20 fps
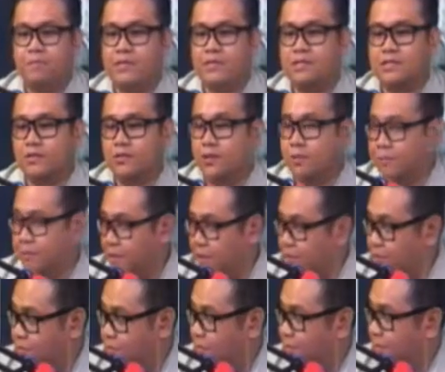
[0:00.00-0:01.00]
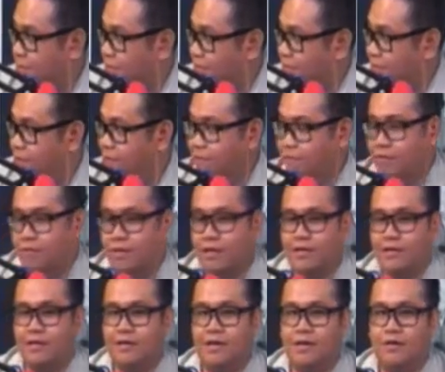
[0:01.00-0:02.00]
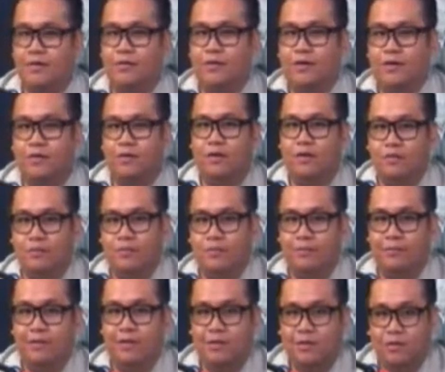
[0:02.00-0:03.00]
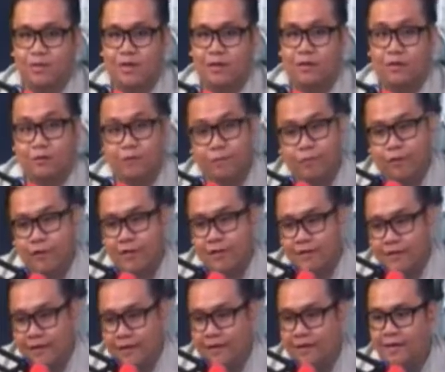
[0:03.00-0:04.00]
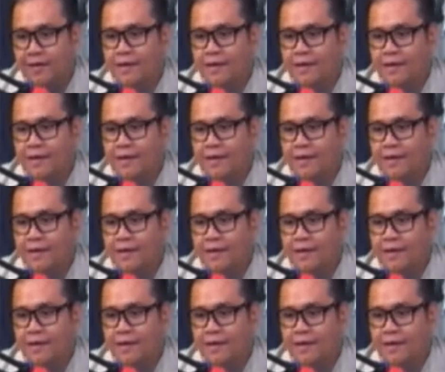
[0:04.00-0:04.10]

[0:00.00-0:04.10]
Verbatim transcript: Siya ay PO1 pa lang pero yung kanyang ay yung apelido niya ay corporal na.